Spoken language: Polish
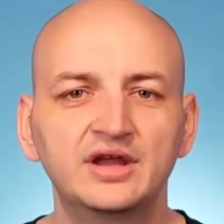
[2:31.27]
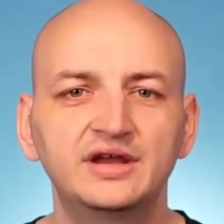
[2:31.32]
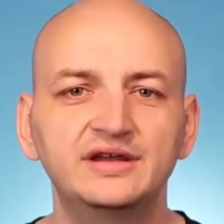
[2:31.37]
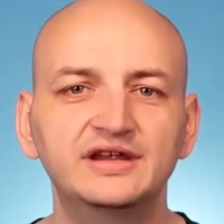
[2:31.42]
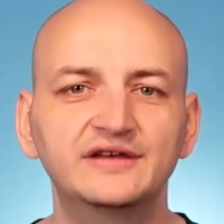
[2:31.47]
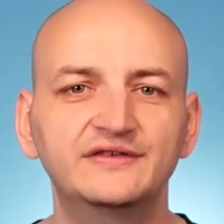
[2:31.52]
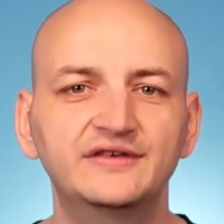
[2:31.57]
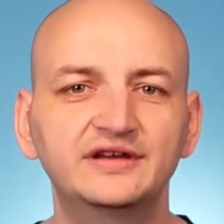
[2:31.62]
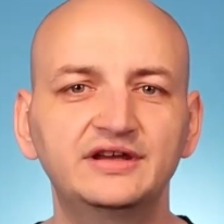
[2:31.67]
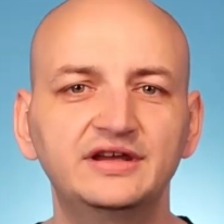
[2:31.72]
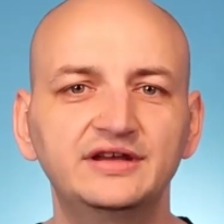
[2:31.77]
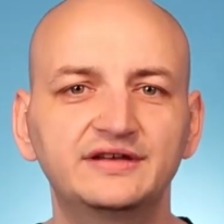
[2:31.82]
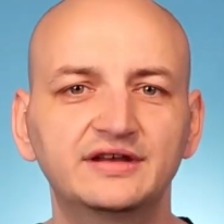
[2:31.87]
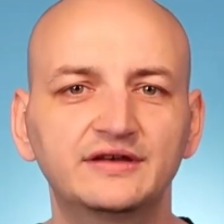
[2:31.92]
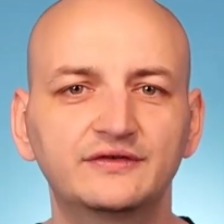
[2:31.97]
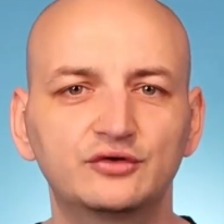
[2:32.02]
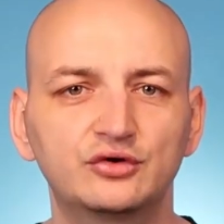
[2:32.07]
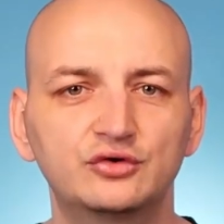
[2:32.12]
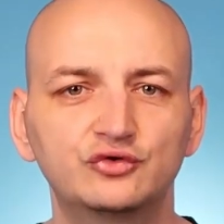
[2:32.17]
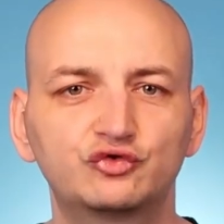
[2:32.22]
Języki te
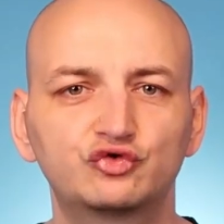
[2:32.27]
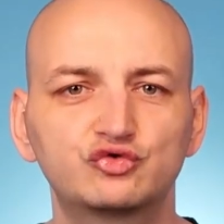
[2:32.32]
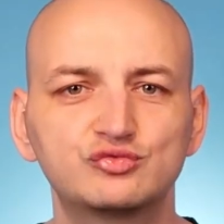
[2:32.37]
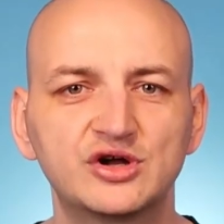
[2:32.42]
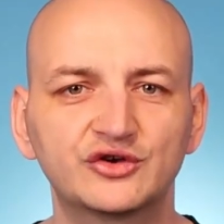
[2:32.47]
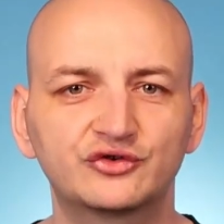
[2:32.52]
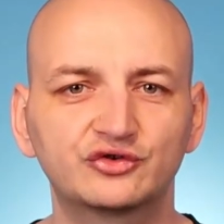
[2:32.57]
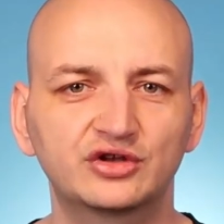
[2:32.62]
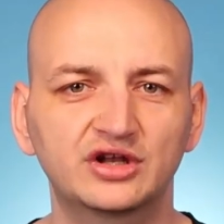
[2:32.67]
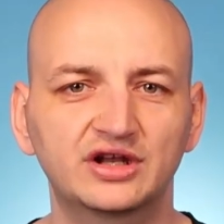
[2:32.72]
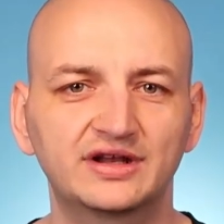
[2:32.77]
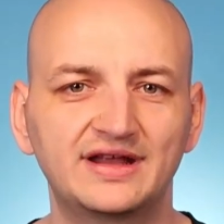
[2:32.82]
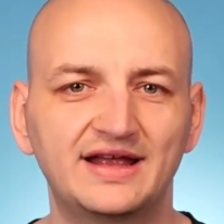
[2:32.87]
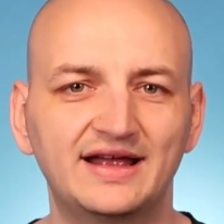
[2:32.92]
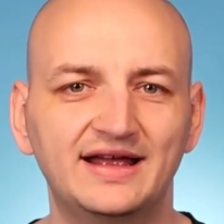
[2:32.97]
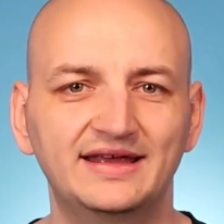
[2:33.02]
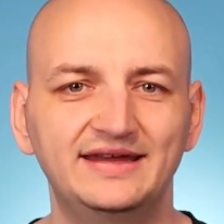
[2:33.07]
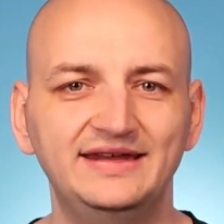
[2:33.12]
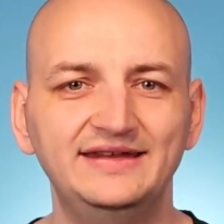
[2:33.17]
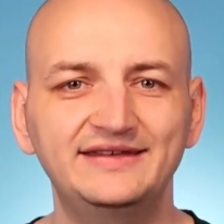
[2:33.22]
są tłumaczone
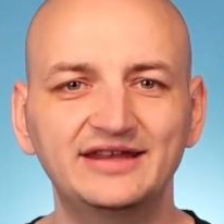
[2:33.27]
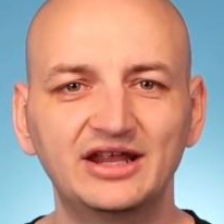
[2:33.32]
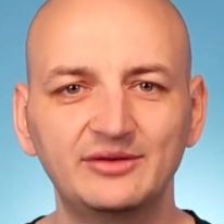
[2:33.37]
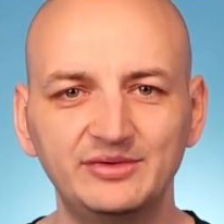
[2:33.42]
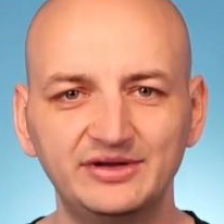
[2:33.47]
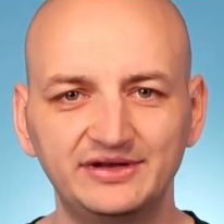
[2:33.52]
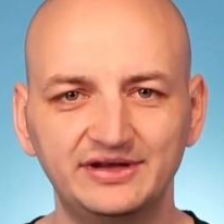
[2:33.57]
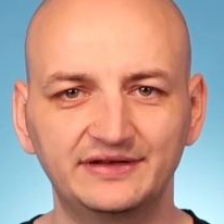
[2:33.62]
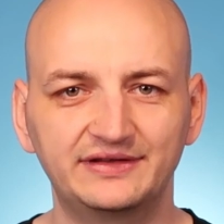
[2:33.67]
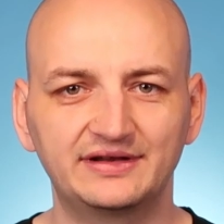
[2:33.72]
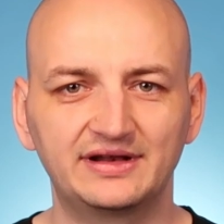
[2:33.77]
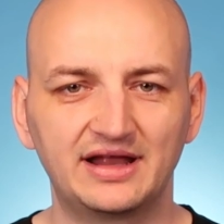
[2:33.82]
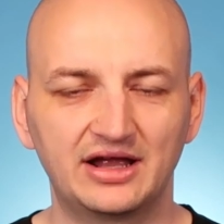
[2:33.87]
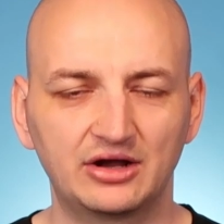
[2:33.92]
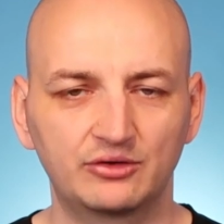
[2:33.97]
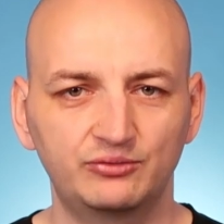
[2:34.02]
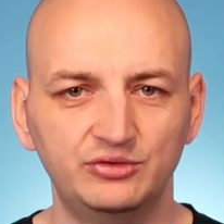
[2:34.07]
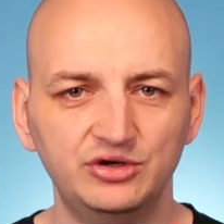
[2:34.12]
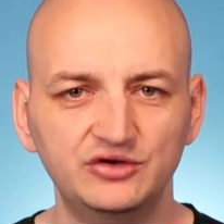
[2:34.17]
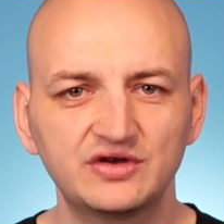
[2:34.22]
na Intermediate
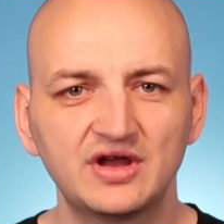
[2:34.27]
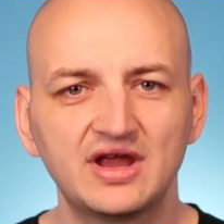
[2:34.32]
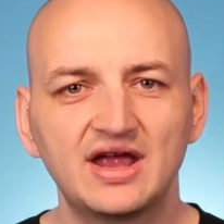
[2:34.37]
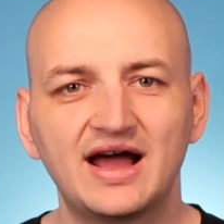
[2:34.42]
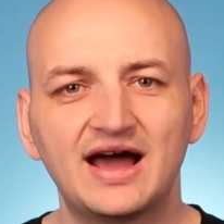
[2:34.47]
Language,